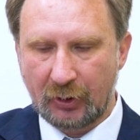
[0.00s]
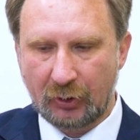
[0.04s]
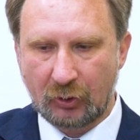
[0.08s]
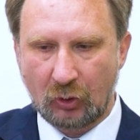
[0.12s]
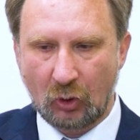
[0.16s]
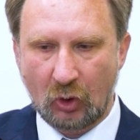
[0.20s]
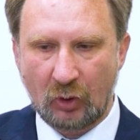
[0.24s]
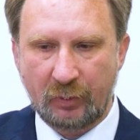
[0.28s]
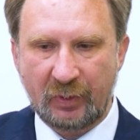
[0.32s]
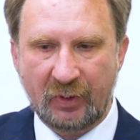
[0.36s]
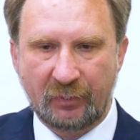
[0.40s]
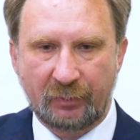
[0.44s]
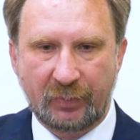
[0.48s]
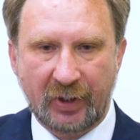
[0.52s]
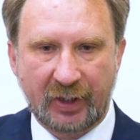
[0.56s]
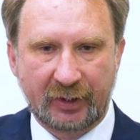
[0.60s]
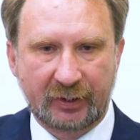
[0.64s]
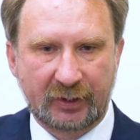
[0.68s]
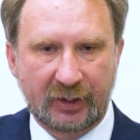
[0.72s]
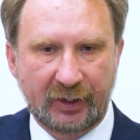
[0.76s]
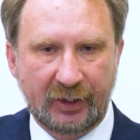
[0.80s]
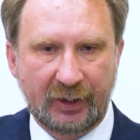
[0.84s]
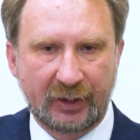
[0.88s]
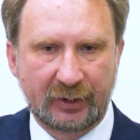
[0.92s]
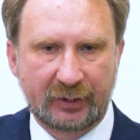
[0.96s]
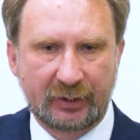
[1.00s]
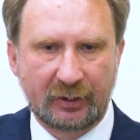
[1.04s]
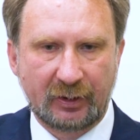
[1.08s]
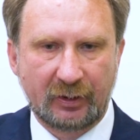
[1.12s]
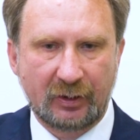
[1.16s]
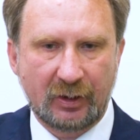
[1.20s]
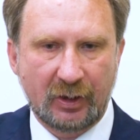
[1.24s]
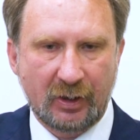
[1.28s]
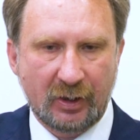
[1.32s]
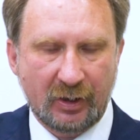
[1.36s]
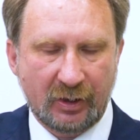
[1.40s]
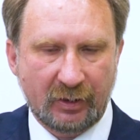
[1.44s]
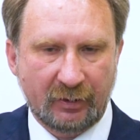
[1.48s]
Кроме
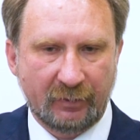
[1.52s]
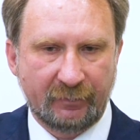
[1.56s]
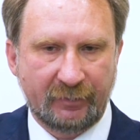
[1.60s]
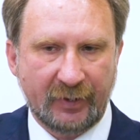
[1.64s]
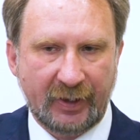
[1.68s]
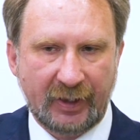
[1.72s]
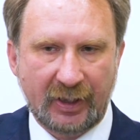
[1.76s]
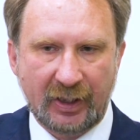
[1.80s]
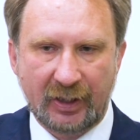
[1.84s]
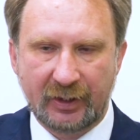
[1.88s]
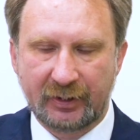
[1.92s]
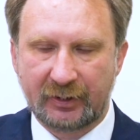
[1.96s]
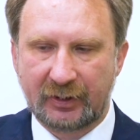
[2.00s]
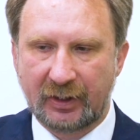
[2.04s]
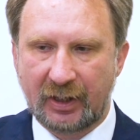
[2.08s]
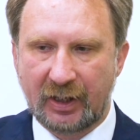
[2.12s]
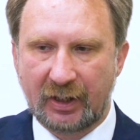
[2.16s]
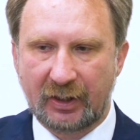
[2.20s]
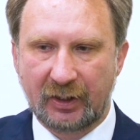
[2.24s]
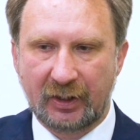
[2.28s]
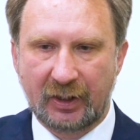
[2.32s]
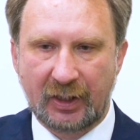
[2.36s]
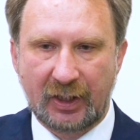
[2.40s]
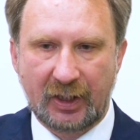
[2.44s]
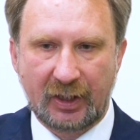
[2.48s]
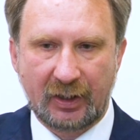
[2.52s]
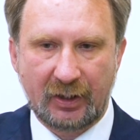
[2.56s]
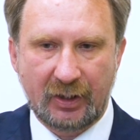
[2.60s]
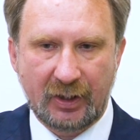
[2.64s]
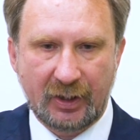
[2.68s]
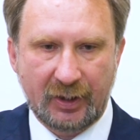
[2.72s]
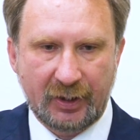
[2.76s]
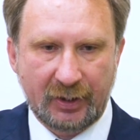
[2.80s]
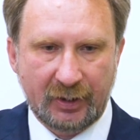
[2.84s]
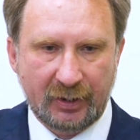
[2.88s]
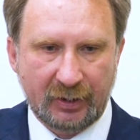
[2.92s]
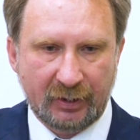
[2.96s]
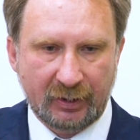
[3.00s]
портрета, варианта орла,
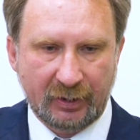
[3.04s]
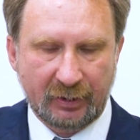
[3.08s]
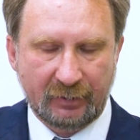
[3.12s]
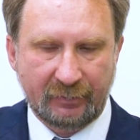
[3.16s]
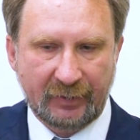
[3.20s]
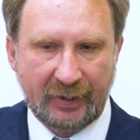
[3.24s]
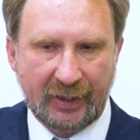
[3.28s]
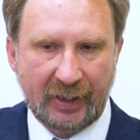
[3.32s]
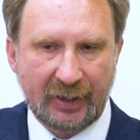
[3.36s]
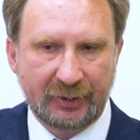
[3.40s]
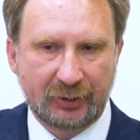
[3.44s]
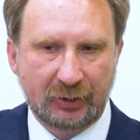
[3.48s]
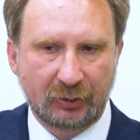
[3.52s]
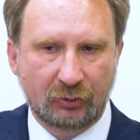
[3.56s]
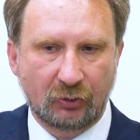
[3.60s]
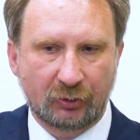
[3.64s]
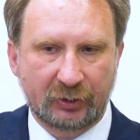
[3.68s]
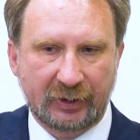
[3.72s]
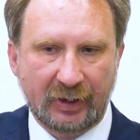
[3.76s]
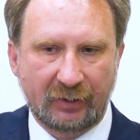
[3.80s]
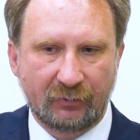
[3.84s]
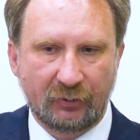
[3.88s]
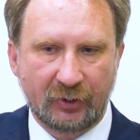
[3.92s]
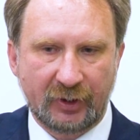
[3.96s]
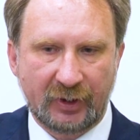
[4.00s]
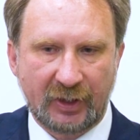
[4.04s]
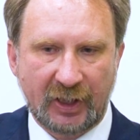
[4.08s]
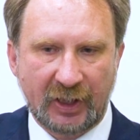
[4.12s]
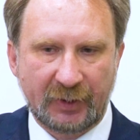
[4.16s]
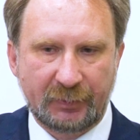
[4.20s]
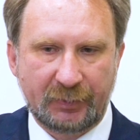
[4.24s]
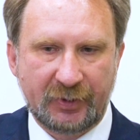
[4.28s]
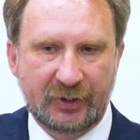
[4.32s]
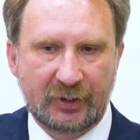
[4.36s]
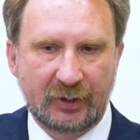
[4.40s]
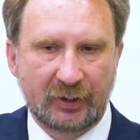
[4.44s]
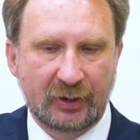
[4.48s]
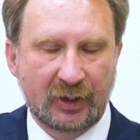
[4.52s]
э, варианта гуртовой
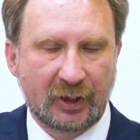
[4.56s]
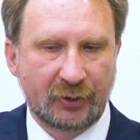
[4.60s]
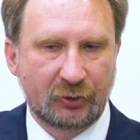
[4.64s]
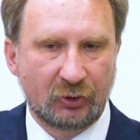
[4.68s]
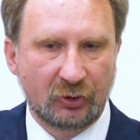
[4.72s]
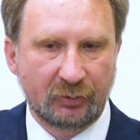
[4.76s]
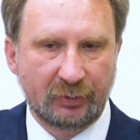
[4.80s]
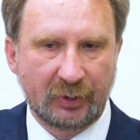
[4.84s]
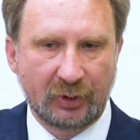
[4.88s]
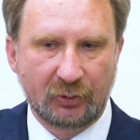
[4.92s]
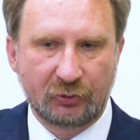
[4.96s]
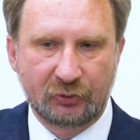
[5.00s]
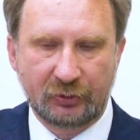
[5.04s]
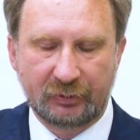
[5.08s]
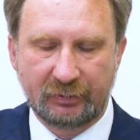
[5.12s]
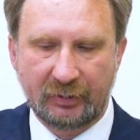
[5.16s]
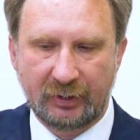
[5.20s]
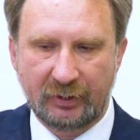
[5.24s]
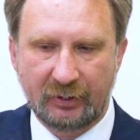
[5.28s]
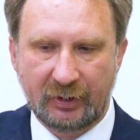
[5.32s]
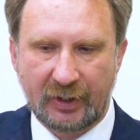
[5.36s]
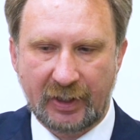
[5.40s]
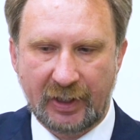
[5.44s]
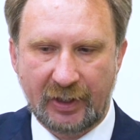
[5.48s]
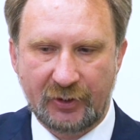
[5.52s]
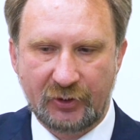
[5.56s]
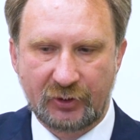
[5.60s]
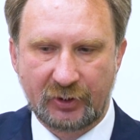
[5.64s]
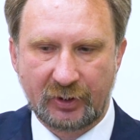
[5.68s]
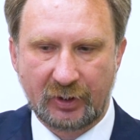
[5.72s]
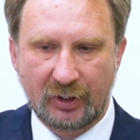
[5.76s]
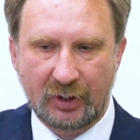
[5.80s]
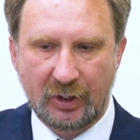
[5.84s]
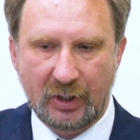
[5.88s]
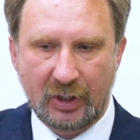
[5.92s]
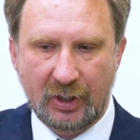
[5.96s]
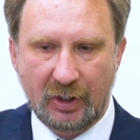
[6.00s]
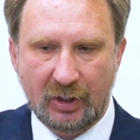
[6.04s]
надписи, о чем я уже говорил
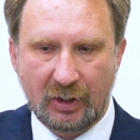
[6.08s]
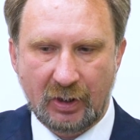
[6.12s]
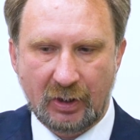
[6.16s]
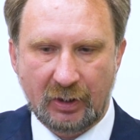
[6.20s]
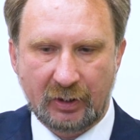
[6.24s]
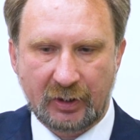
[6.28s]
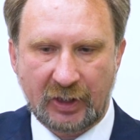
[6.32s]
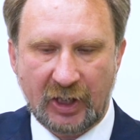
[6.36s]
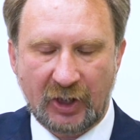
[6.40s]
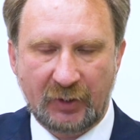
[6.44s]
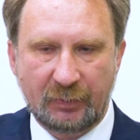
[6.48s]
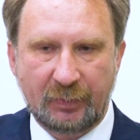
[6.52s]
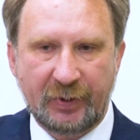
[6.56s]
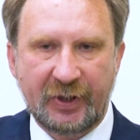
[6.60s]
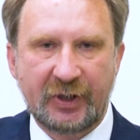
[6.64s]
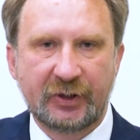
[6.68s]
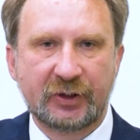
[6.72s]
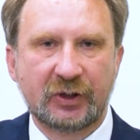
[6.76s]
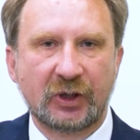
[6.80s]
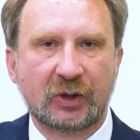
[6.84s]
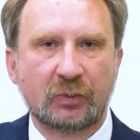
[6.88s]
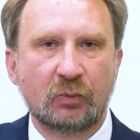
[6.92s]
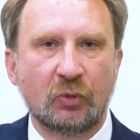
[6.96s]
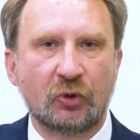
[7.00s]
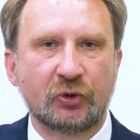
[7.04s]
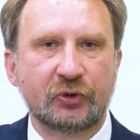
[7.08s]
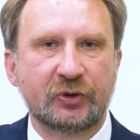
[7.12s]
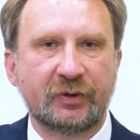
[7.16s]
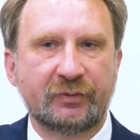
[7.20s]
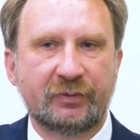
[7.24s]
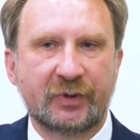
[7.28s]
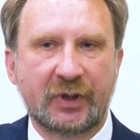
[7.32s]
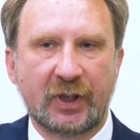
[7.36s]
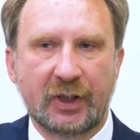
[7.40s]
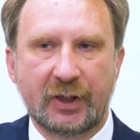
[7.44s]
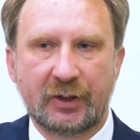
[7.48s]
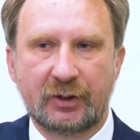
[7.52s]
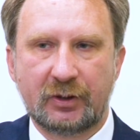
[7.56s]
раньше, как признак можно
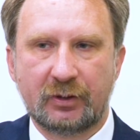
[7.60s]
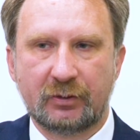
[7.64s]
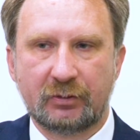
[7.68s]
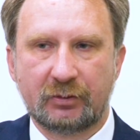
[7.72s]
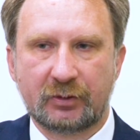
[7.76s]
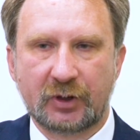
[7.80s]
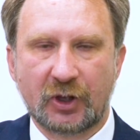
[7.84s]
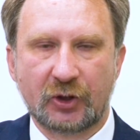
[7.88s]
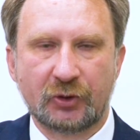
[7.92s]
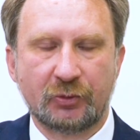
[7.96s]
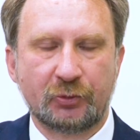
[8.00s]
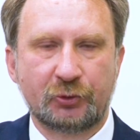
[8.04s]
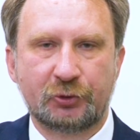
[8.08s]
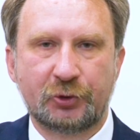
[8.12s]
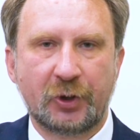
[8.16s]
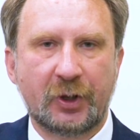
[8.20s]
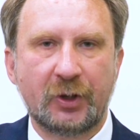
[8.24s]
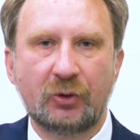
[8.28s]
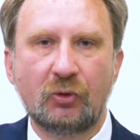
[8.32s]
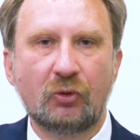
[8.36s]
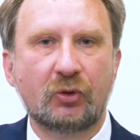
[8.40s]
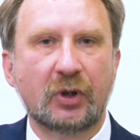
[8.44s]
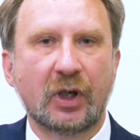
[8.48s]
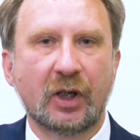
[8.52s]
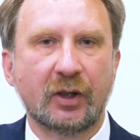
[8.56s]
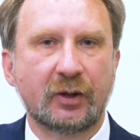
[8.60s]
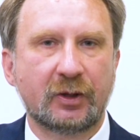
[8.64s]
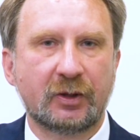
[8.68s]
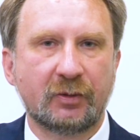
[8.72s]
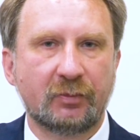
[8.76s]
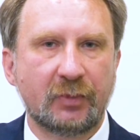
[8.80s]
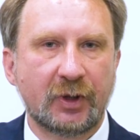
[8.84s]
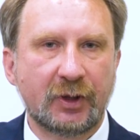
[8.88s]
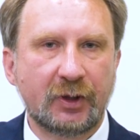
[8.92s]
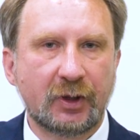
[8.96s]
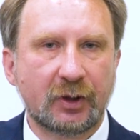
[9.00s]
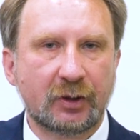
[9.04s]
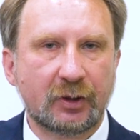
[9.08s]
взять, скажем, ширину канта
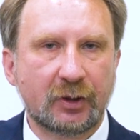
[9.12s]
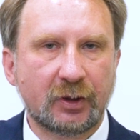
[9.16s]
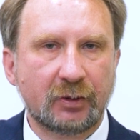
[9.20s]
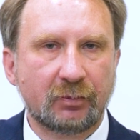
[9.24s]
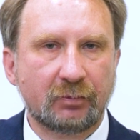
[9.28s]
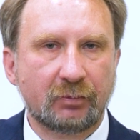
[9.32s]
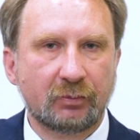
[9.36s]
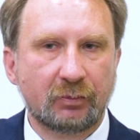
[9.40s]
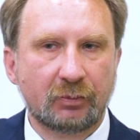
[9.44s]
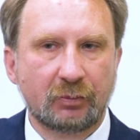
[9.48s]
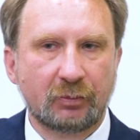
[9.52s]
монеты,